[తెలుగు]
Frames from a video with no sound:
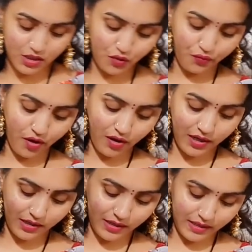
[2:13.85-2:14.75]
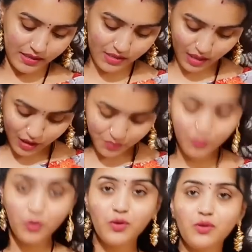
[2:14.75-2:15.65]
షిఫాన్ అంటేనే చాలా
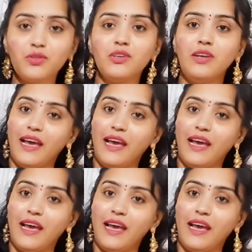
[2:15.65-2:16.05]
స్మూత్